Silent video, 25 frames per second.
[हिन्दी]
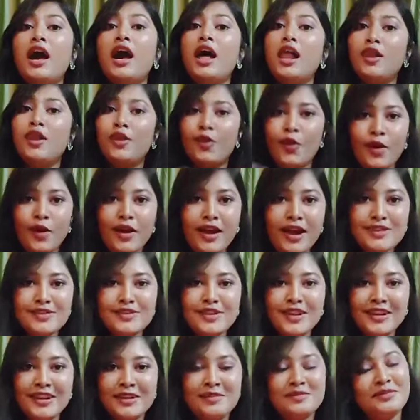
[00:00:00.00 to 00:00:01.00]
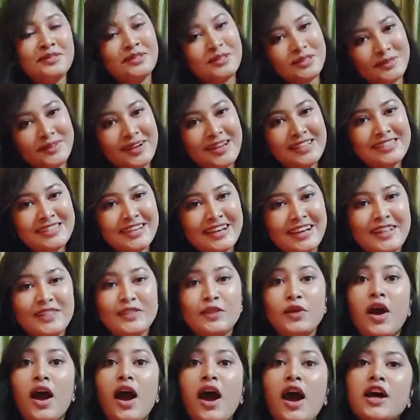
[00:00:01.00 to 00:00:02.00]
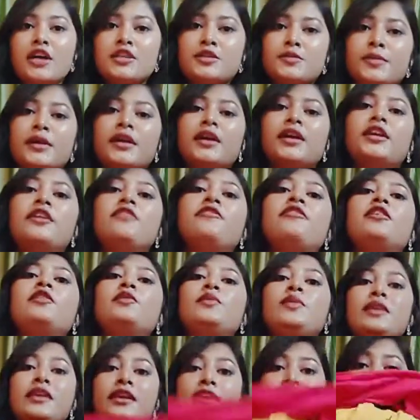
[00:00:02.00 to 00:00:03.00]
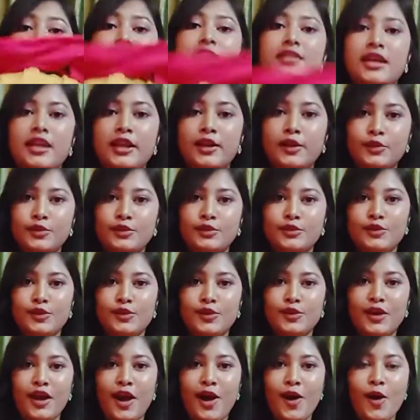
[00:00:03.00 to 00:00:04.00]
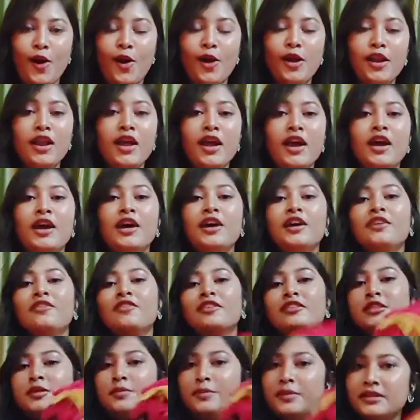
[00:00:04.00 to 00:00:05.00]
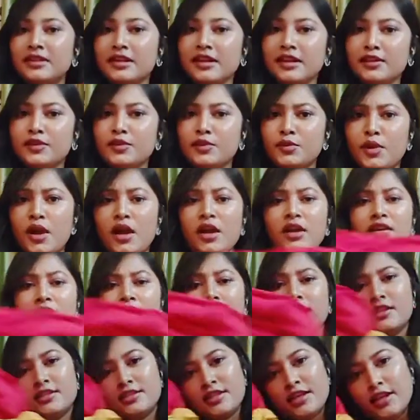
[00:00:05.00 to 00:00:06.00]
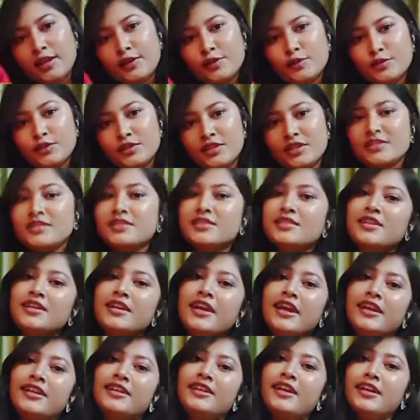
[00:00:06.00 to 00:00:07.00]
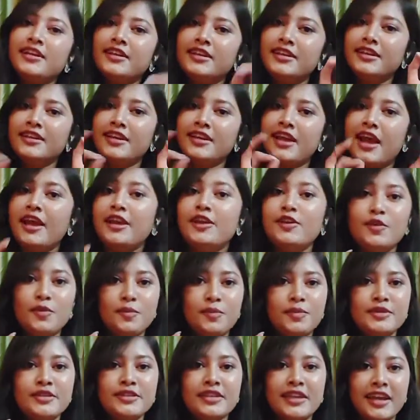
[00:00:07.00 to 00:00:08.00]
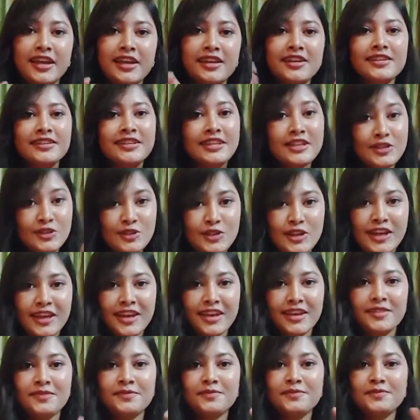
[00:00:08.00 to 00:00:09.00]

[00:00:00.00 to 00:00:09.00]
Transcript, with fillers: हेलो गाइस वेलकम टू माय चैनल तो आज मैं करने वाली हूँ ये सारी कुर्तियों का हॉल वैसे बता दूँ ना ये सारी कुर्तीज़ एट नाइन्टी नाइन रुपीज़ के नीचे है